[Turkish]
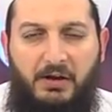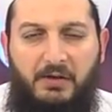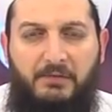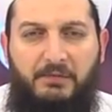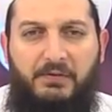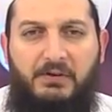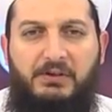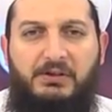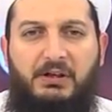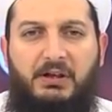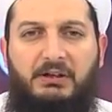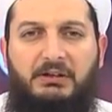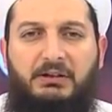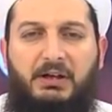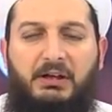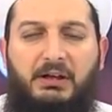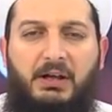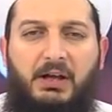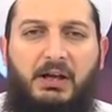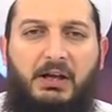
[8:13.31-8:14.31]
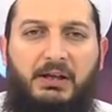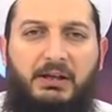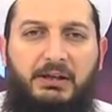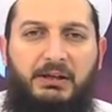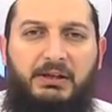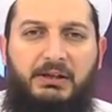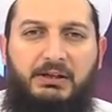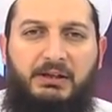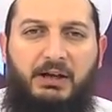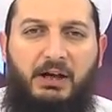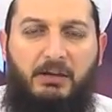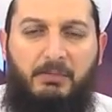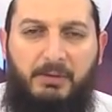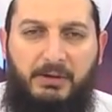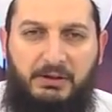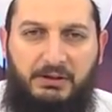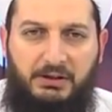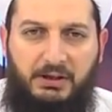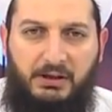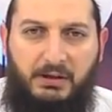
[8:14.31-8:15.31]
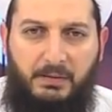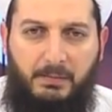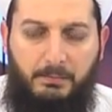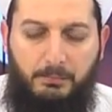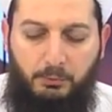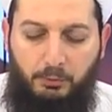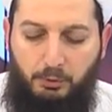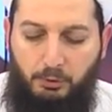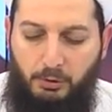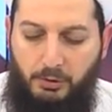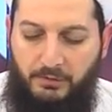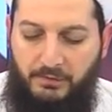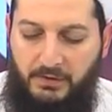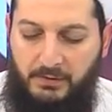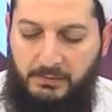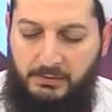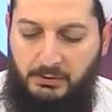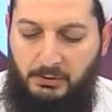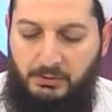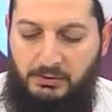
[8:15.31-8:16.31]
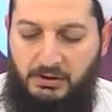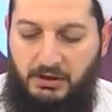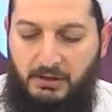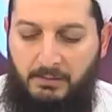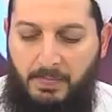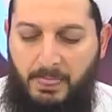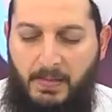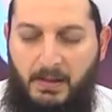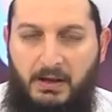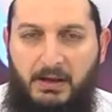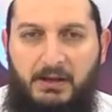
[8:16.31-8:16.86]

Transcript: fırsatlar ikram etti buyuruyor Efendimiz sallallahu aleyhi ve sellem.